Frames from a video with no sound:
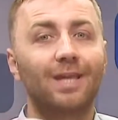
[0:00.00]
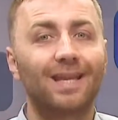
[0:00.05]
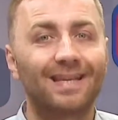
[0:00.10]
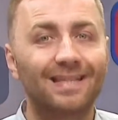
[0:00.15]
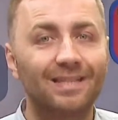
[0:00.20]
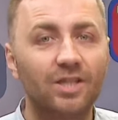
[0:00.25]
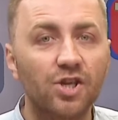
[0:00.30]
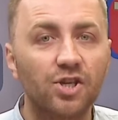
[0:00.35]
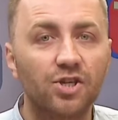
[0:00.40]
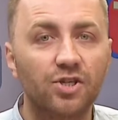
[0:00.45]

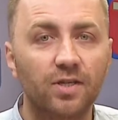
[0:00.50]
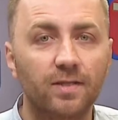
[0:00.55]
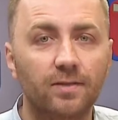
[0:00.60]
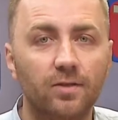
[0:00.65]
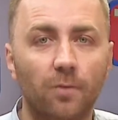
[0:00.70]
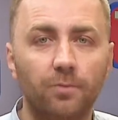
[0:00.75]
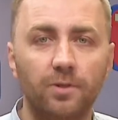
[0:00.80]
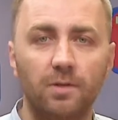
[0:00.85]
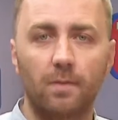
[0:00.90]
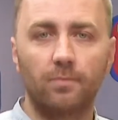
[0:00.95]
40
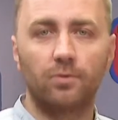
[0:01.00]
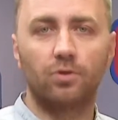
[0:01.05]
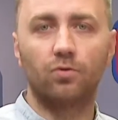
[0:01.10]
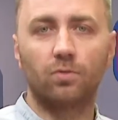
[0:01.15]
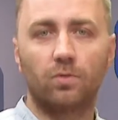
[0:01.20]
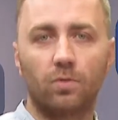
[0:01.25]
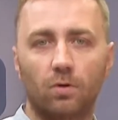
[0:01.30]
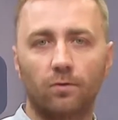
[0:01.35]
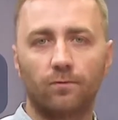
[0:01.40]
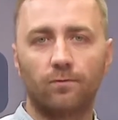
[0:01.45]
stopni ma być
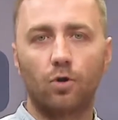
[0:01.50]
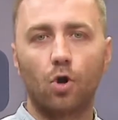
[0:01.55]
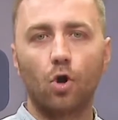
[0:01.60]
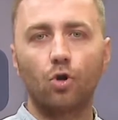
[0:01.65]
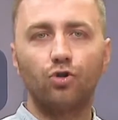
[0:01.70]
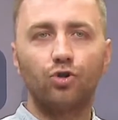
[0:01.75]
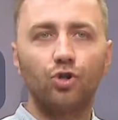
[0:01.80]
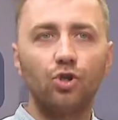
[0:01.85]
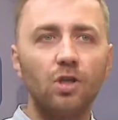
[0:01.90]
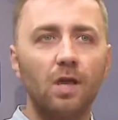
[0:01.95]
jutro w
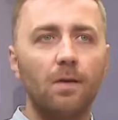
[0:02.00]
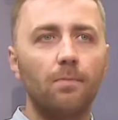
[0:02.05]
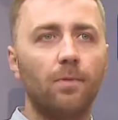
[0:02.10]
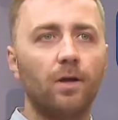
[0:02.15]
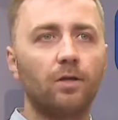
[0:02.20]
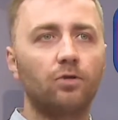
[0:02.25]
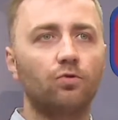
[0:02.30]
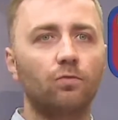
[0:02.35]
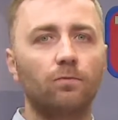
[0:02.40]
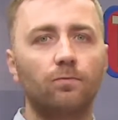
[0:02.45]
godzinie
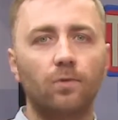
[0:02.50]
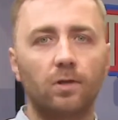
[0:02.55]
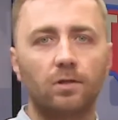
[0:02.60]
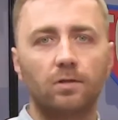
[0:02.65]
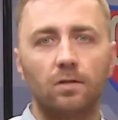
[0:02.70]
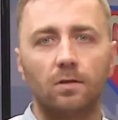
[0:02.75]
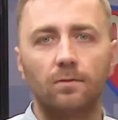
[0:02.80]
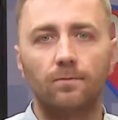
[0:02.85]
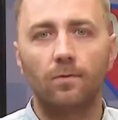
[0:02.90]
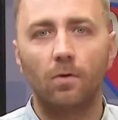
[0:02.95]
meczu
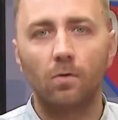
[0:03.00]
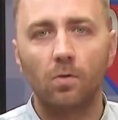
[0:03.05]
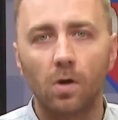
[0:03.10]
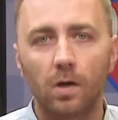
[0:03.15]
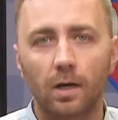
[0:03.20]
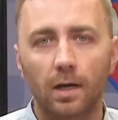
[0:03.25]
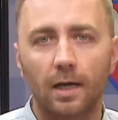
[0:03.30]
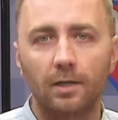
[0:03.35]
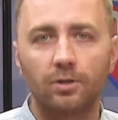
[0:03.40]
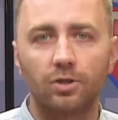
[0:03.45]
właśnie w
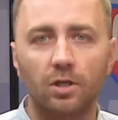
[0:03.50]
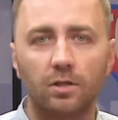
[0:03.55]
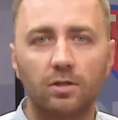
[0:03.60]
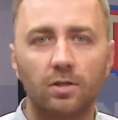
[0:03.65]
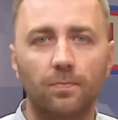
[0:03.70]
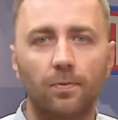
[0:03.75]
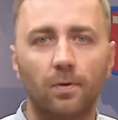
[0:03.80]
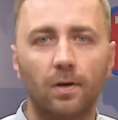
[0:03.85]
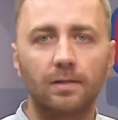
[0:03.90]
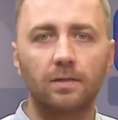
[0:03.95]
Wołgogradzie,
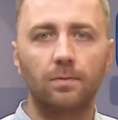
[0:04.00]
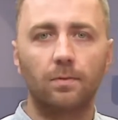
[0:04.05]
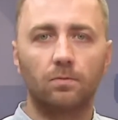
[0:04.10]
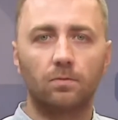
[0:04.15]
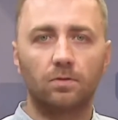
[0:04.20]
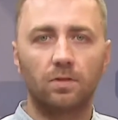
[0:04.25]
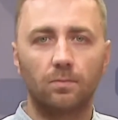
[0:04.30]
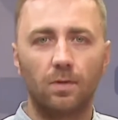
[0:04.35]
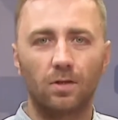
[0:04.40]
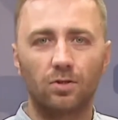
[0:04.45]
gdzie Polacy
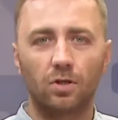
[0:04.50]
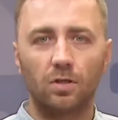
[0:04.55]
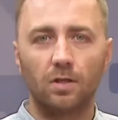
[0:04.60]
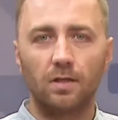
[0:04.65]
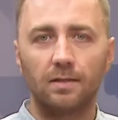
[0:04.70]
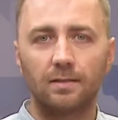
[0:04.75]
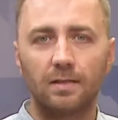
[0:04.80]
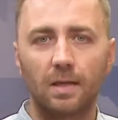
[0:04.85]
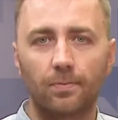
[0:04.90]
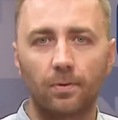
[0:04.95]
będą się
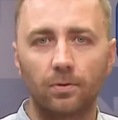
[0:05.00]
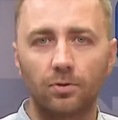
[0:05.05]
mierzyli z